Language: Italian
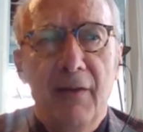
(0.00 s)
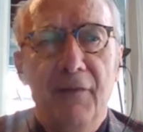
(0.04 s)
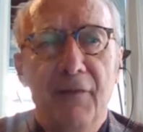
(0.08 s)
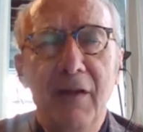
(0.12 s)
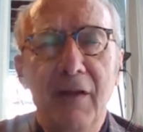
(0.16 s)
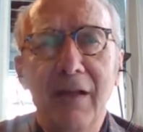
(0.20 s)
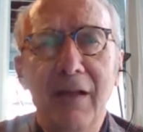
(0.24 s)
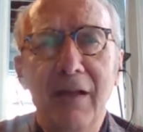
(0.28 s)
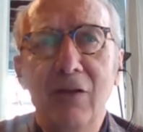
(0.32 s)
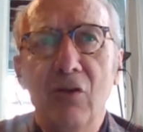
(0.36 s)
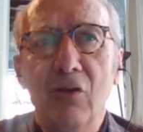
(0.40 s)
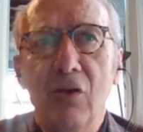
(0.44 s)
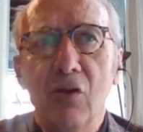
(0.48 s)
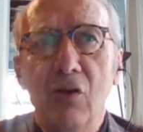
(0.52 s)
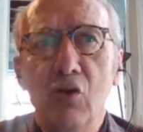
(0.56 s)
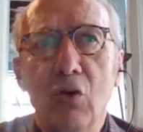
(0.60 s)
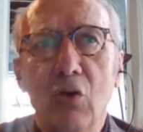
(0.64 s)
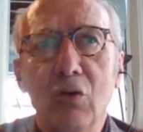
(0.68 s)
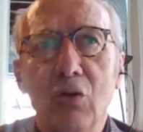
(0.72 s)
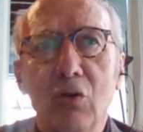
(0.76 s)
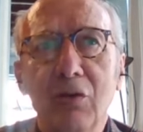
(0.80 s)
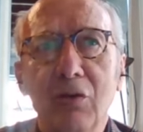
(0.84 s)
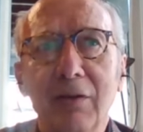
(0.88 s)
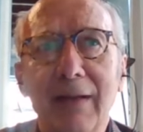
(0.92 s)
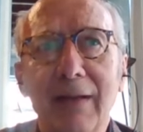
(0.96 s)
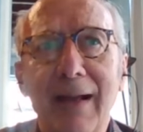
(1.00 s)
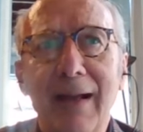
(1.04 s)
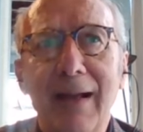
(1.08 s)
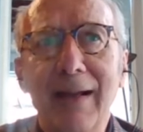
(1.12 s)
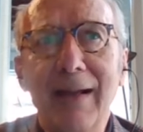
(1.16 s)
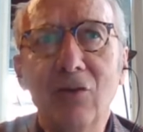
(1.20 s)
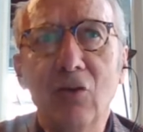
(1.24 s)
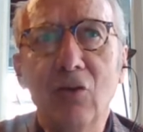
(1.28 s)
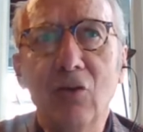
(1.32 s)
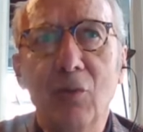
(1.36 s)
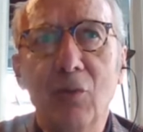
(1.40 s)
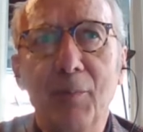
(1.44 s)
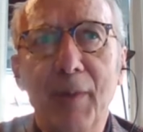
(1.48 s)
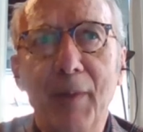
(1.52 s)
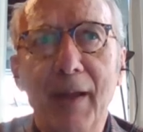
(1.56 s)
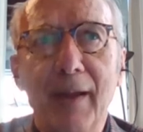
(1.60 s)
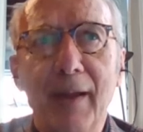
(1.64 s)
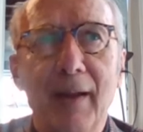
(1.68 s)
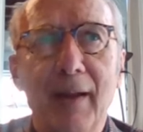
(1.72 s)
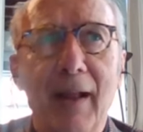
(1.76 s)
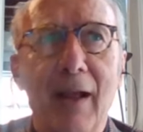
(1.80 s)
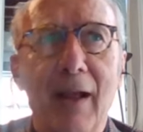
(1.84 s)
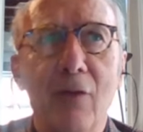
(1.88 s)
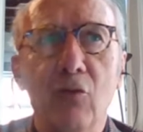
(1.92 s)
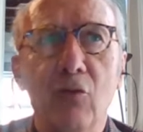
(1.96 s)
definito dal suo contratto
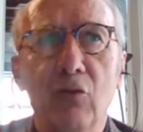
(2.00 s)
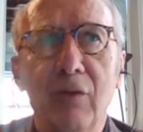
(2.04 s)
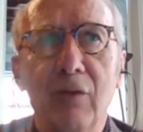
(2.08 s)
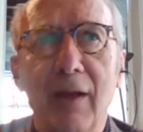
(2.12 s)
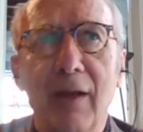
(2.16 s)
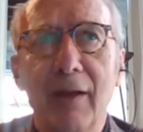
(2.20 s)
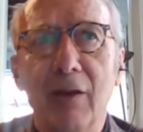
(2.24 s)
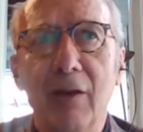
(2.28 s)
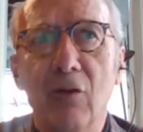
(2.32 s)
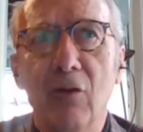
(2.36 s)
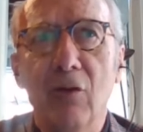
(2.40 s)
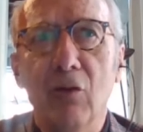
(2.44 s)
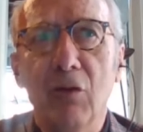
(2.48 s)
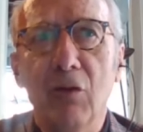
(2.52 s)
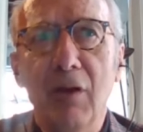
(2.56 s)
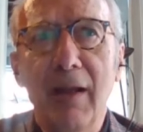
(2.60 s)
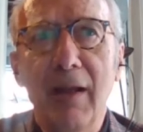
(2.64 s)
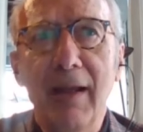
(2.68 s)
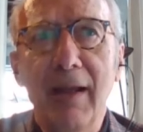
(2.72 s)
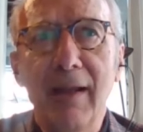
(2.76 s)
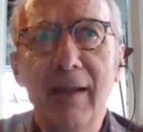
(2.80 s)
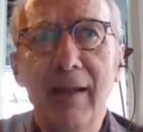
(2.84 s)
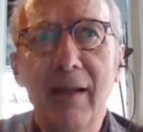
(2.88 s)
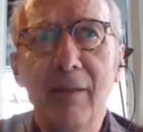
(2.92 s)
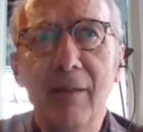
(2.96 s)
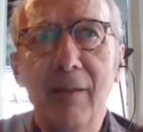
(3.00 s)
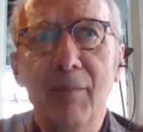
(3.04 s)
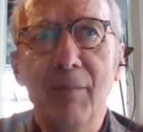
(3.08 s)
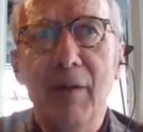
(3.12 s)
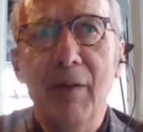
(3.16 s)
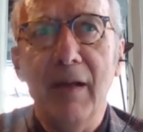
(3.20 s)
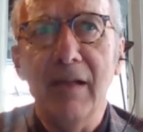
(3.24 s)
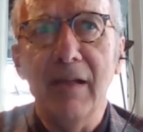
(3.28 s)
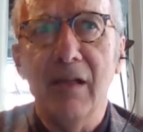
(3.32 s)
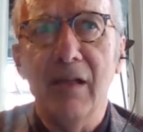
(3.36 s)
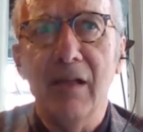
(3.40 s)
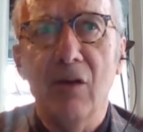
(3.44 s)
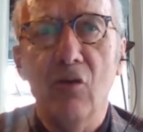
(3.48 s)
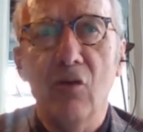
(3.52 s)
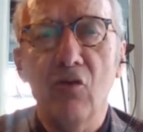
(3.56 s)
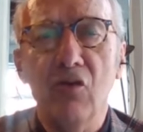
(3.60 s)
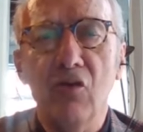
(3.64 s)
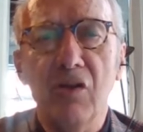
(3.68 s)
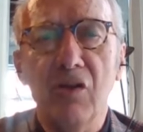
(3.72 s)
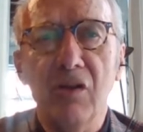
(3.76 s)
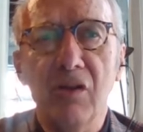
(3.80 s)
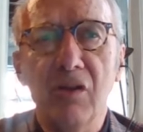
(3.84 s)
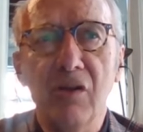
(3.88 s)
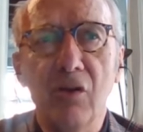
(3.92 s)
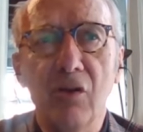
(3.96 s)
per aiutare i colleghi, per essere
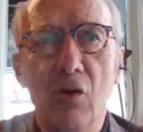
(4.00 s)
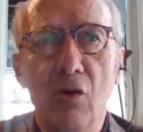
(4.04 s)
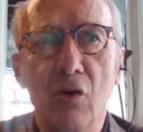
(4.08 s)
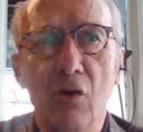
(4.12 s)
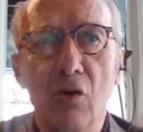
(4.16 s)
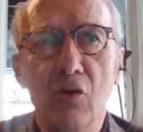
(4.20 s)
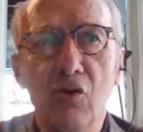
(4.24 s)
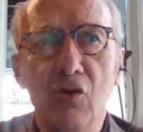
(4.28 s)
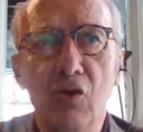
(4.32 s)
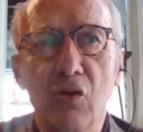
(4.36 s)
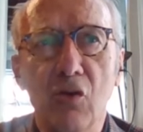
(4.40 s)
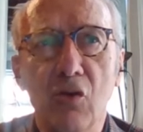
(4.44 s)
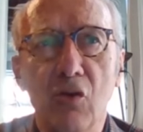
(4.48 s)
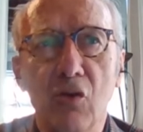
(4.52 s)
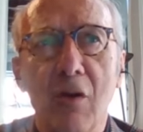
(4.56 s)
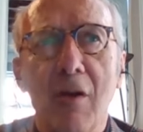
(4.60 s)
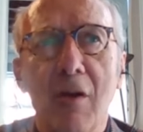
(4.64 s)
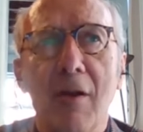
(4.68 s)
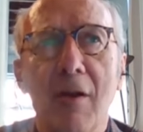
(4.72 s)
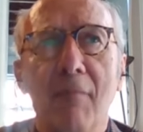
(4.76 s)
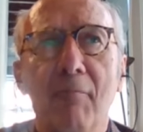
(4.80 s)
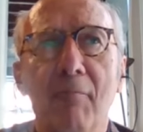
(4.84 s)
coscienzioso,